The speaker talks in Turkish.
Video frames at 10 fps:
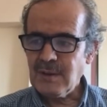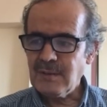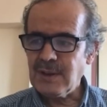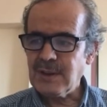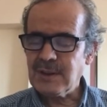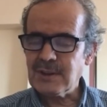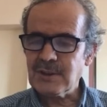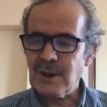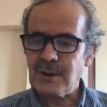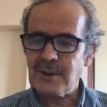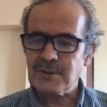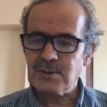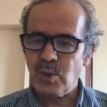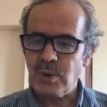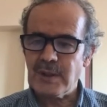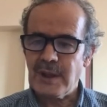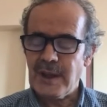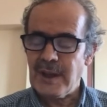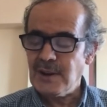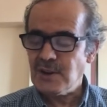ve ikisi arasında olan
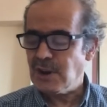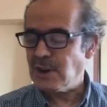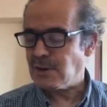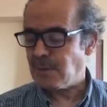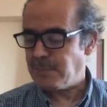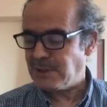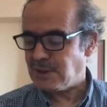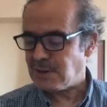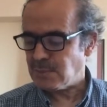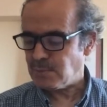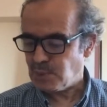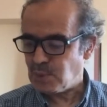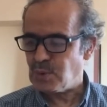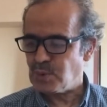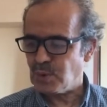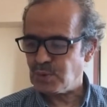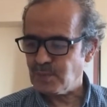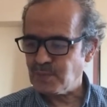her şeyin Rabbidir buyruluyor.